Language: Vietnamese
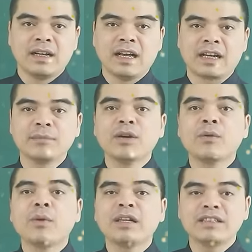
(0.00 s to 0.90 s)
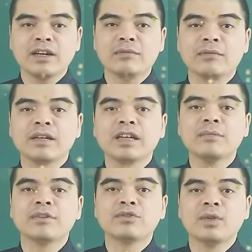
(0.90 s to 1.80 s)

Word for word: là cái bước quan trọng khi mà